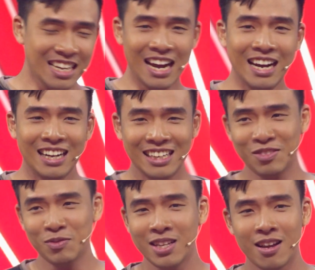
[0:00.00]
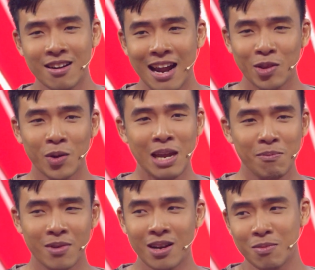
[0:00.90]
dạ thì thật ra tụi
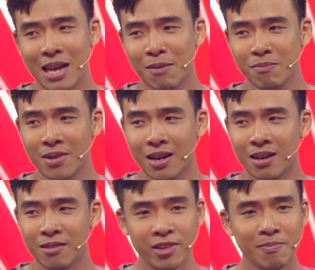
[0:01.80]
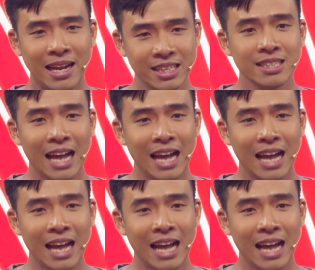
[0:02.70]
em không dám ờ, vượt mặt anh trấn